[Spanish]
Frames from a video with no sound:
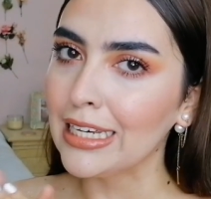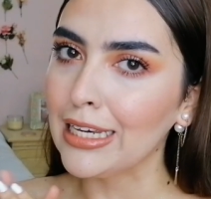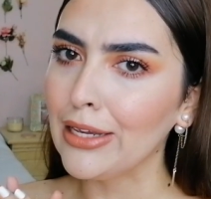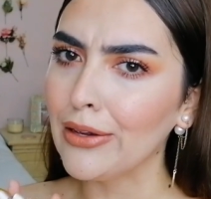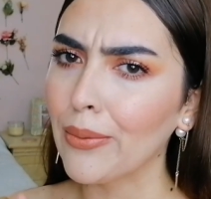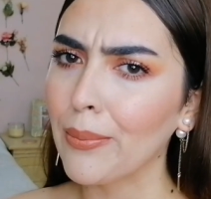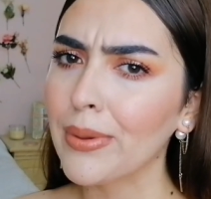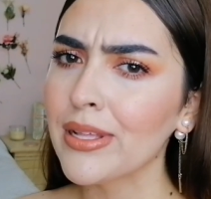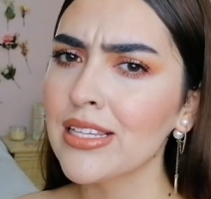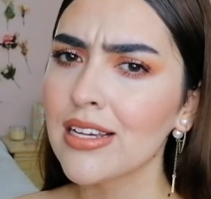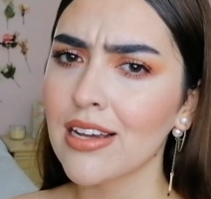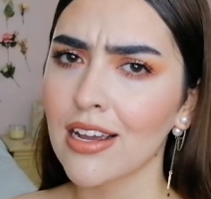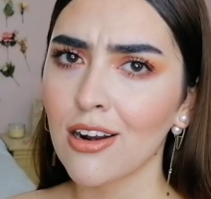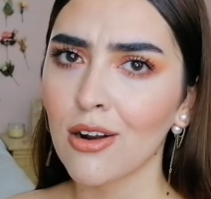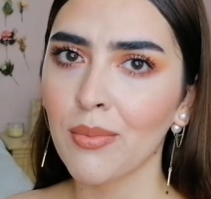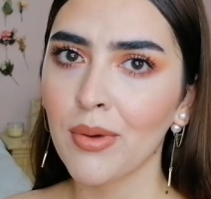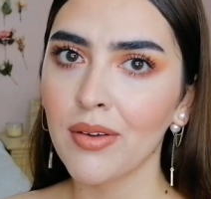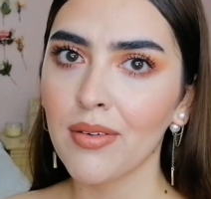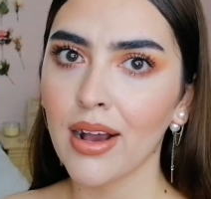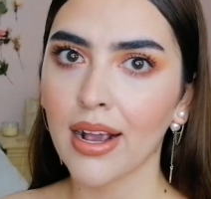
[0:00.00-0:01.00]
y yo pensé que
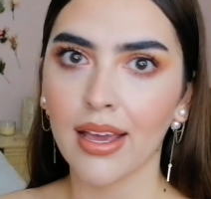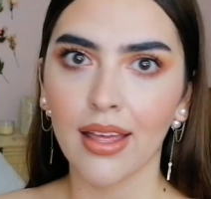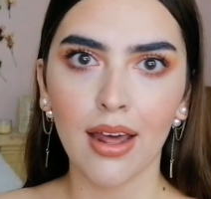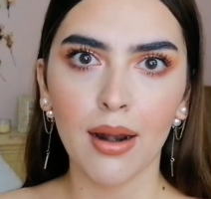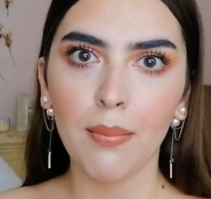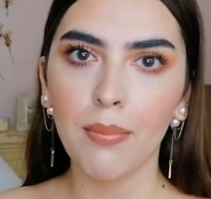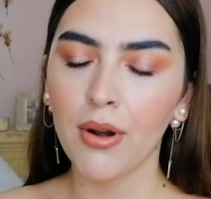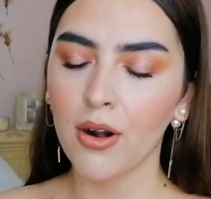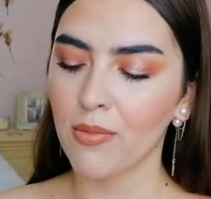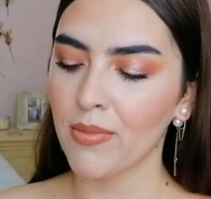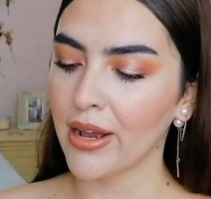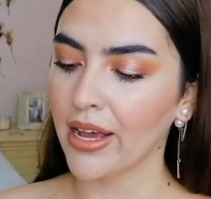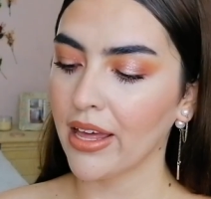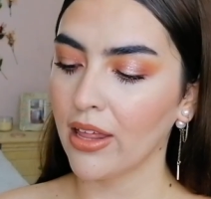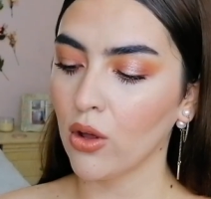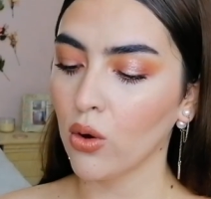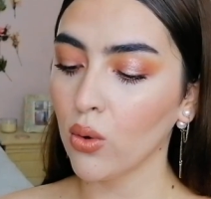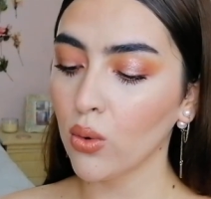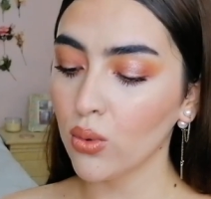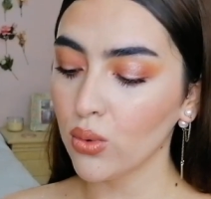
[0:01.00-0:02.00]
no me iba a quedar pero me
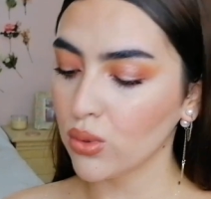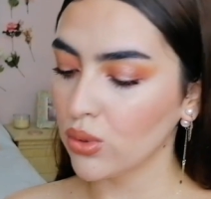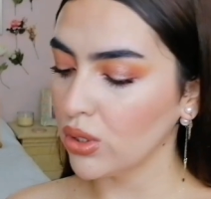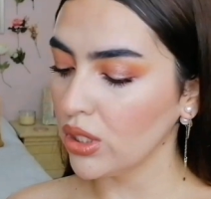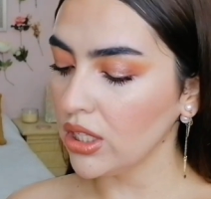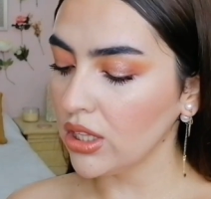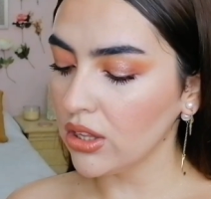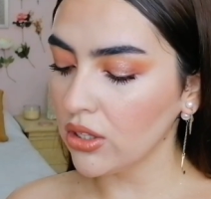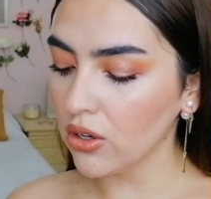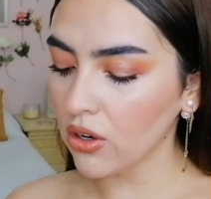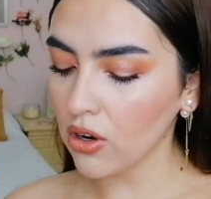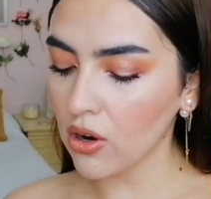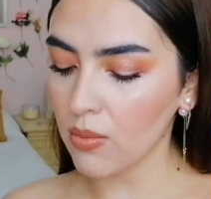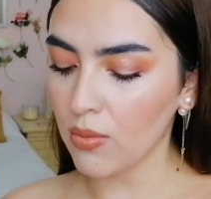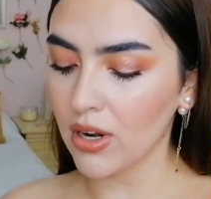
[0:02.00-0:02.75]
quedó justito,